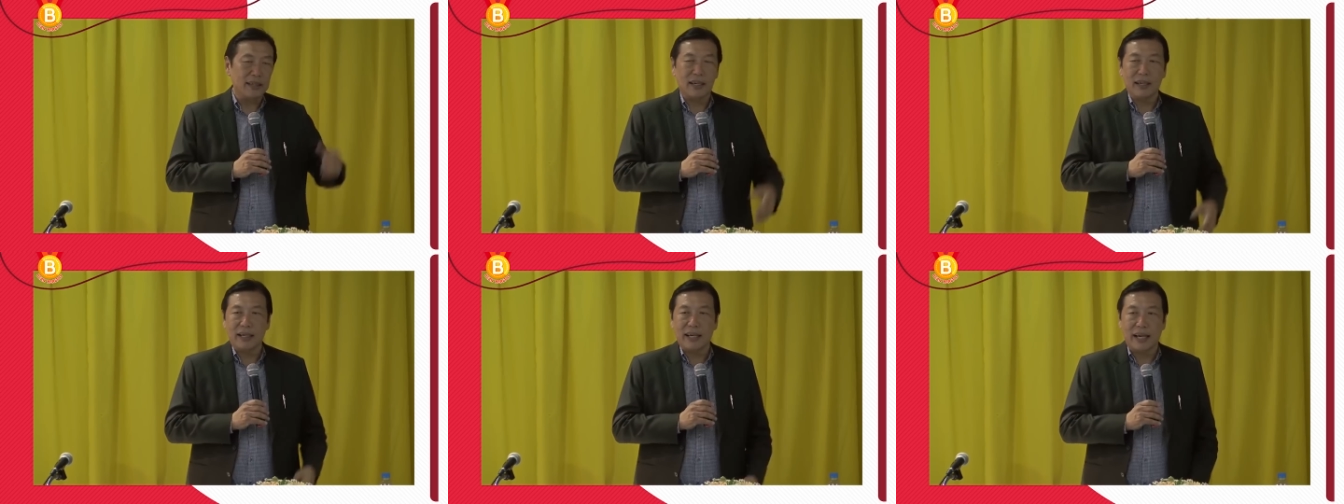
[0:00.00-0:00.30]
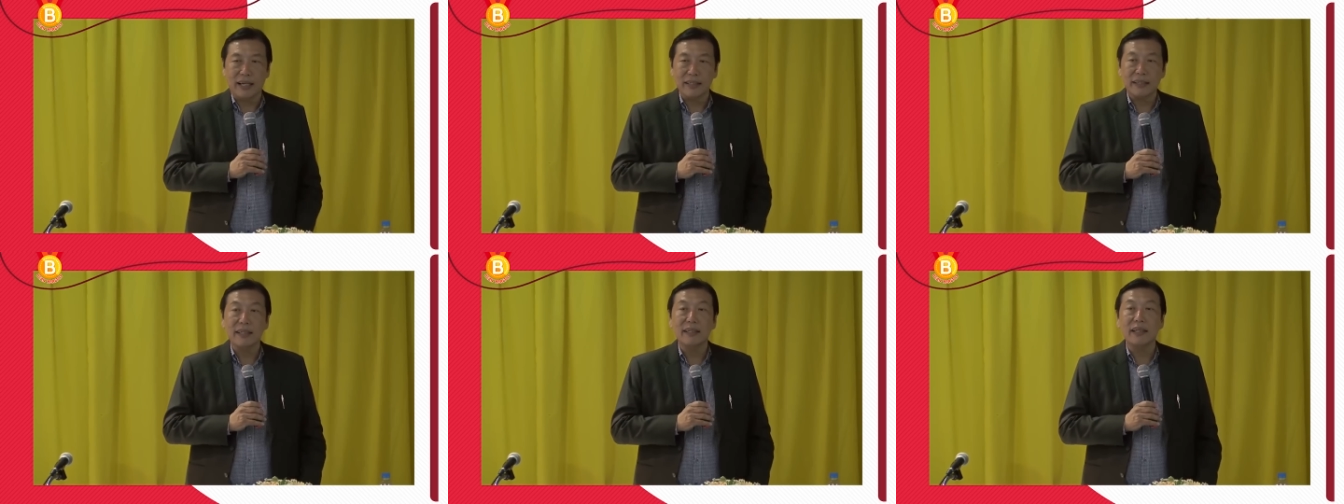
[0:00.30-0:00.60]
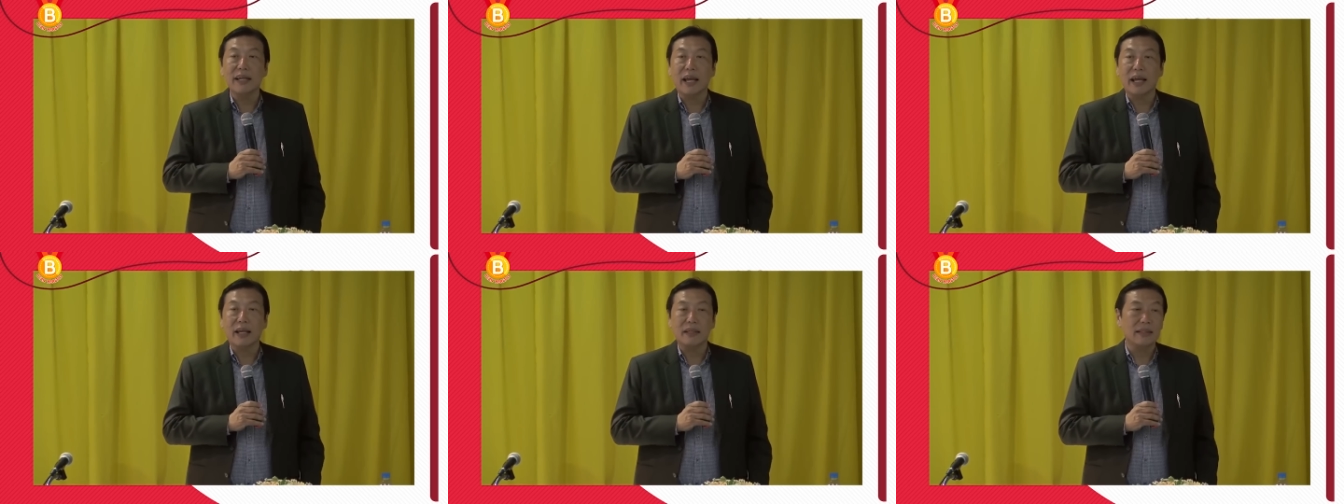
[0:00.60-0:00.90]
อาหารกิน
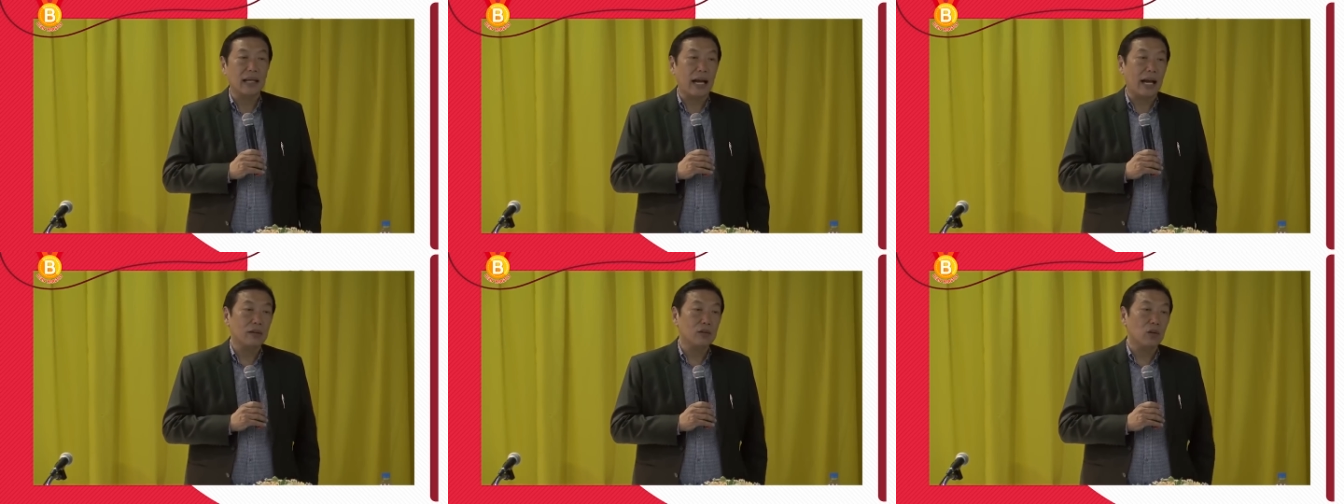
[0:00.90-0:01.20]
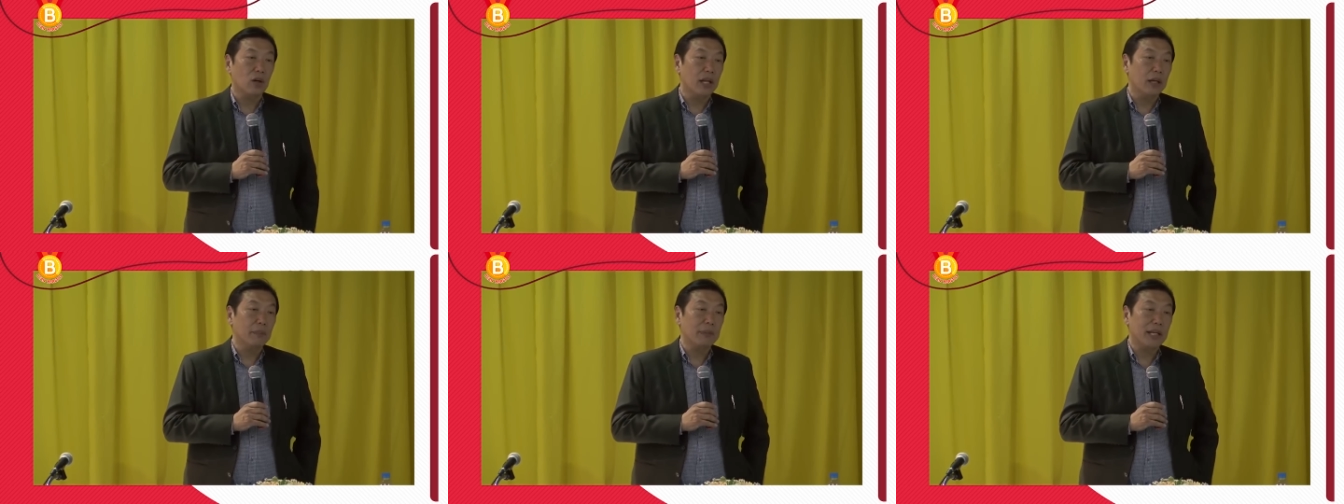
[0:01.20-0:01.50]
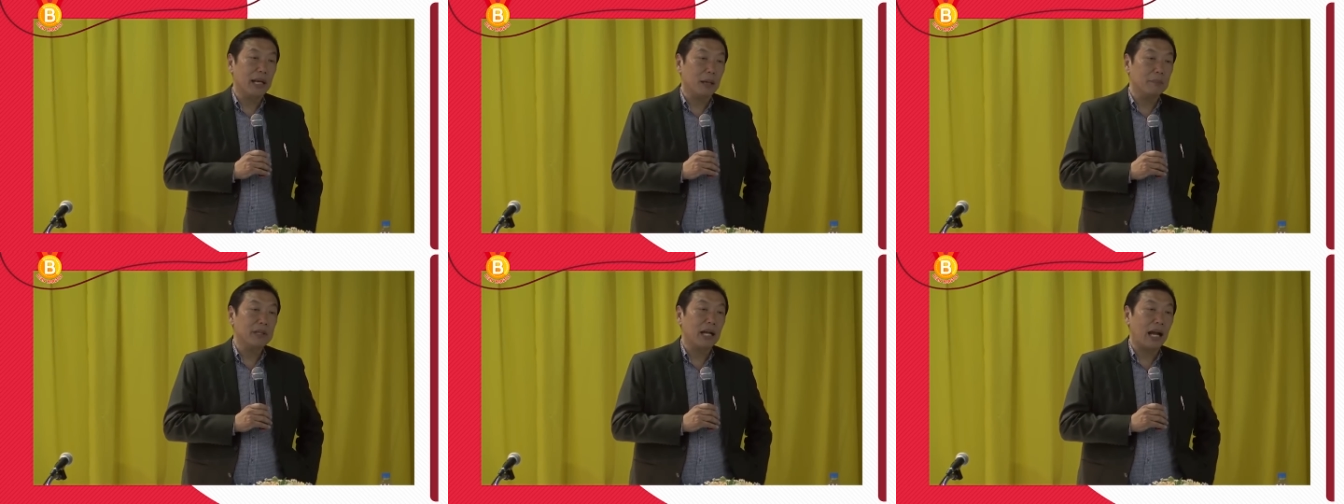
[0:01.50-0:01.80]
เอง เช้าต้องรีบมา
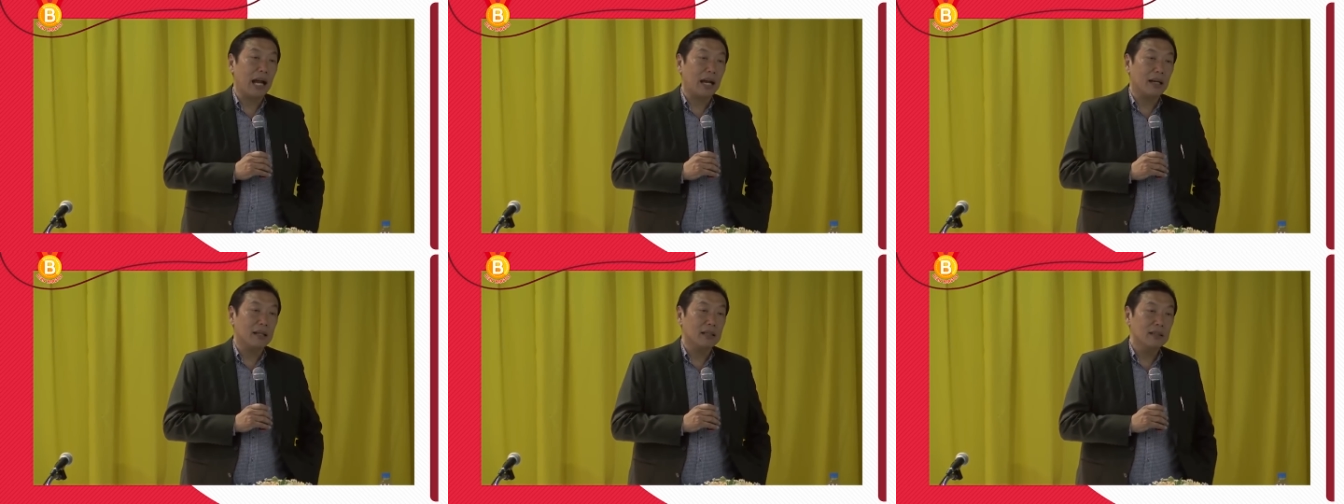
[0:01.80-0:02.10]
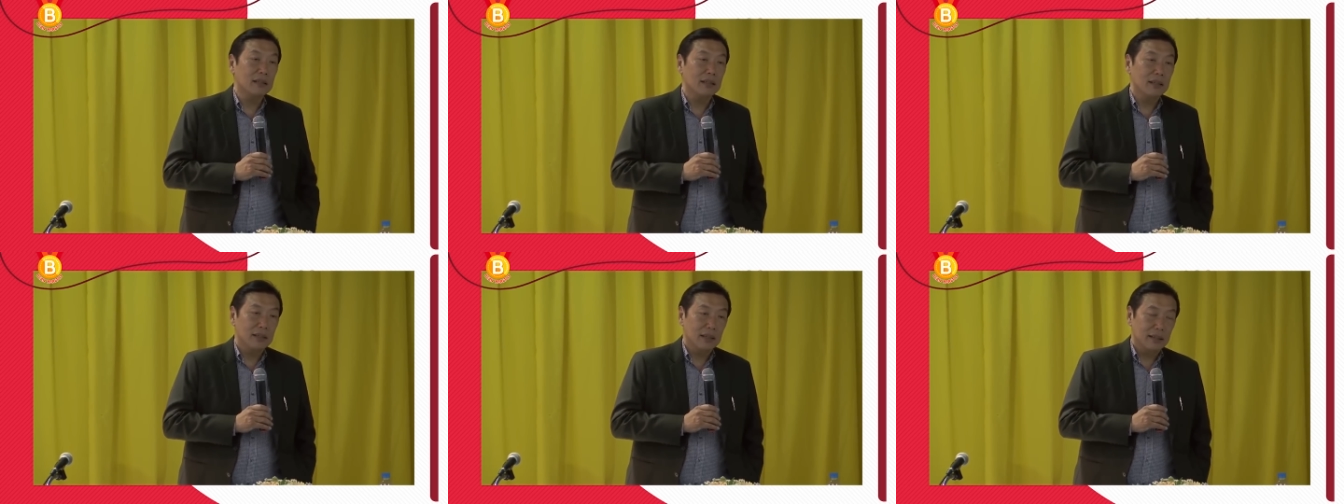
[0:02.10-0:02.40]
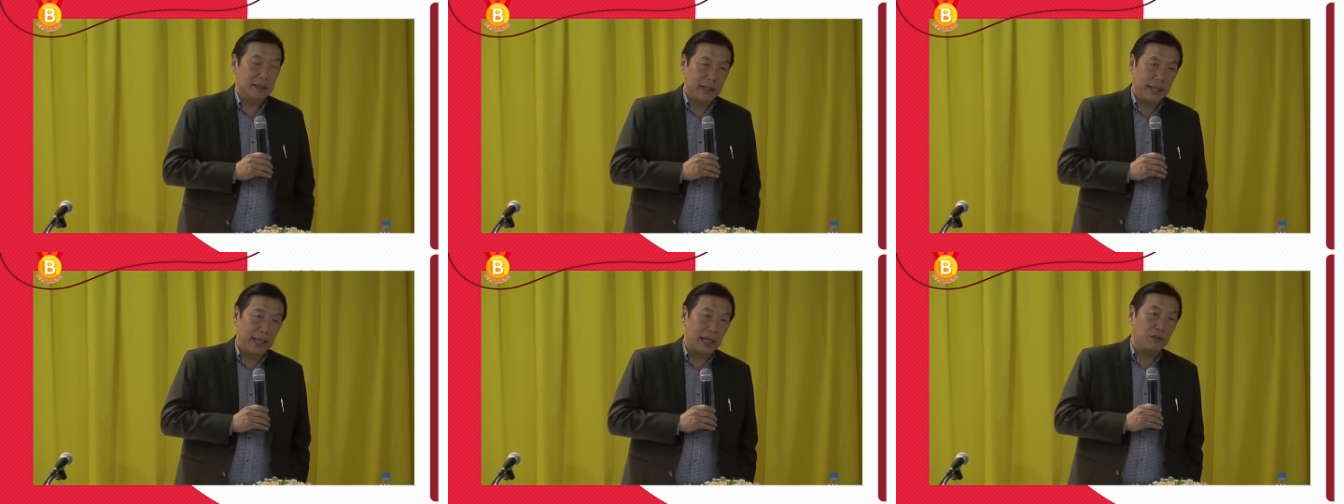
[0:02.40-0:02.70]
ทำงาน
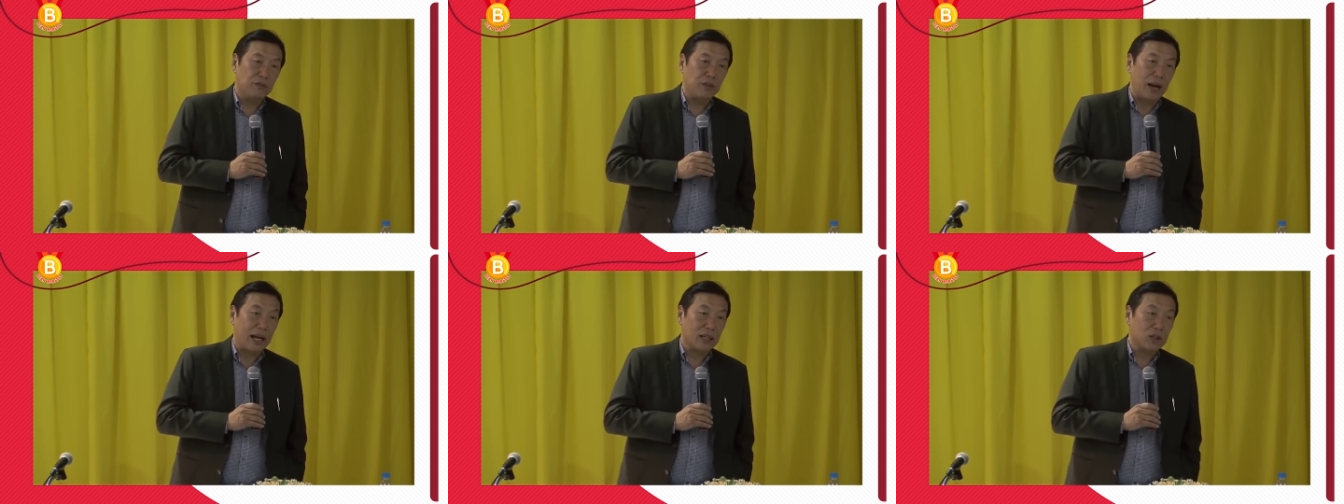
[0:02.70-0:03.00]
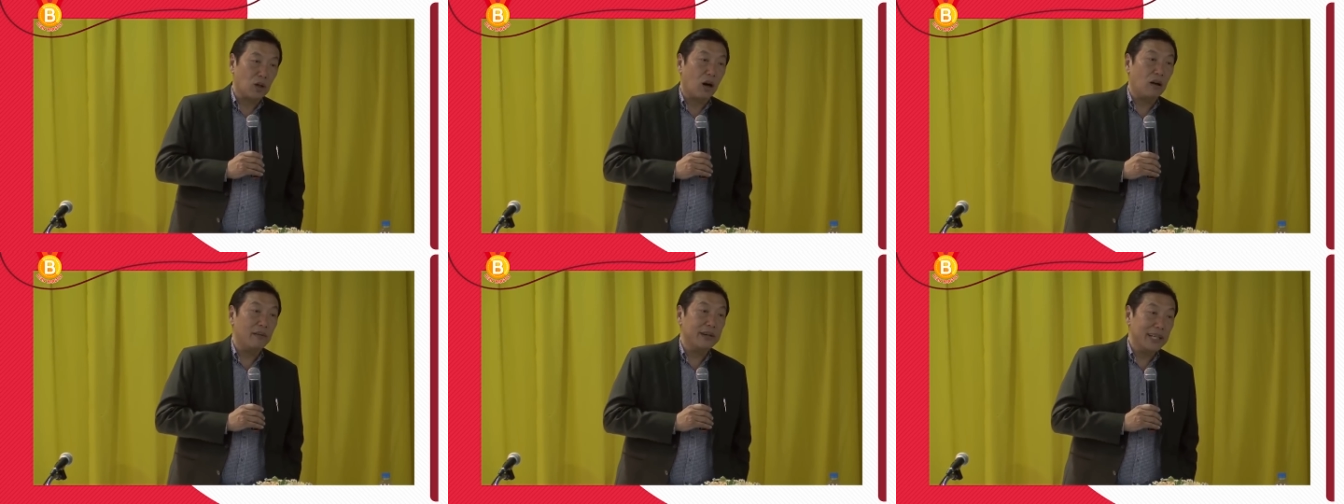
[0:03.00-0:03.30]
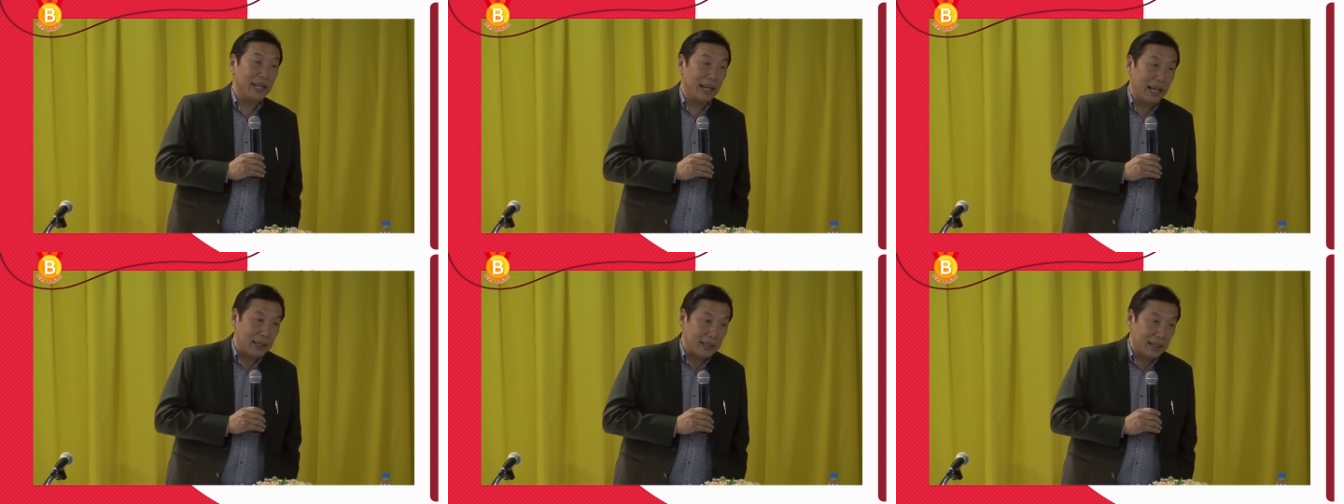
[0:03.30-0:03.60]
เที่ยงฝากท้องไว้
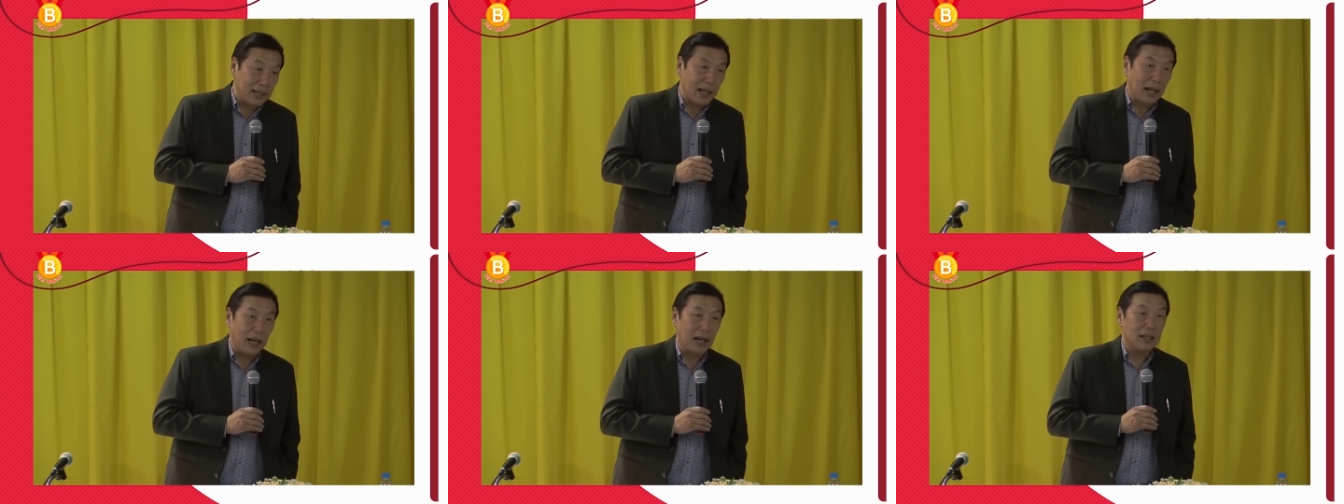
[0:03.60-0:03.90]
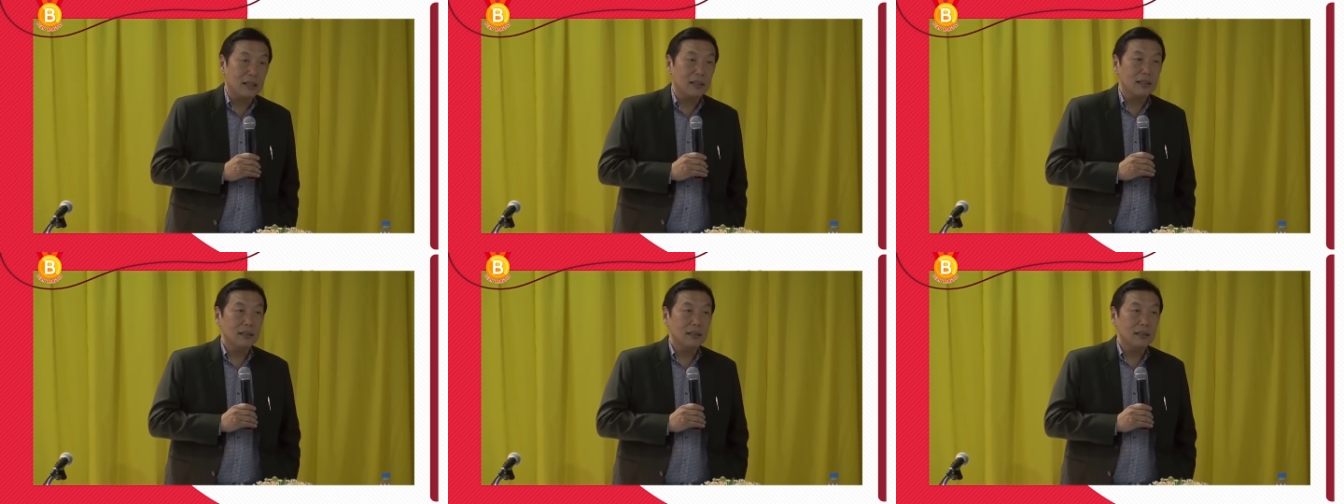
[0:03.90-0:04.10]
ที่ร้านอาหาร